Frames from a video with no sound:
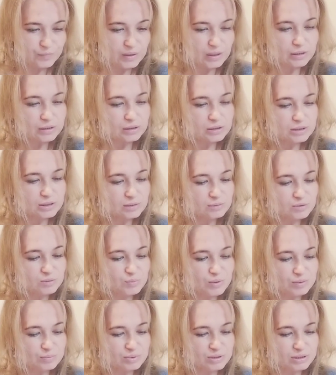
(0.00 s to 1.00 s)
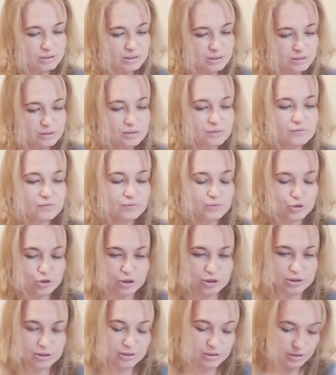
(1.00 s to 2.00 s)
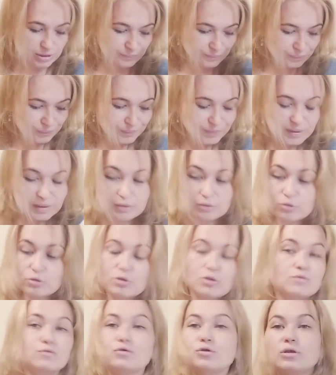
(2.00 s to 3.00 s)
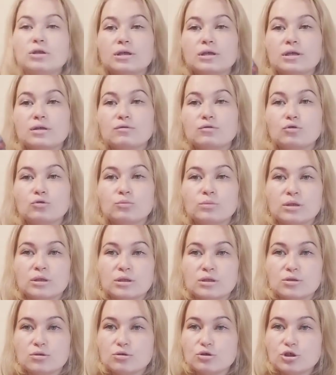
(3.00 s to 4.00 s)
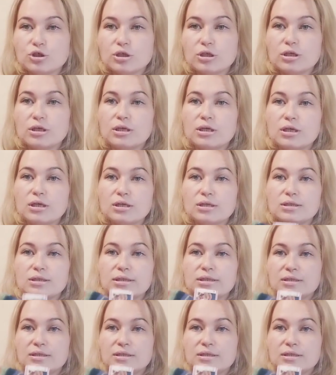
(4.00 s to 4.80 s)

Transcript: а нет, 75% шерсти. То есть вот такие вот у меня носочки, и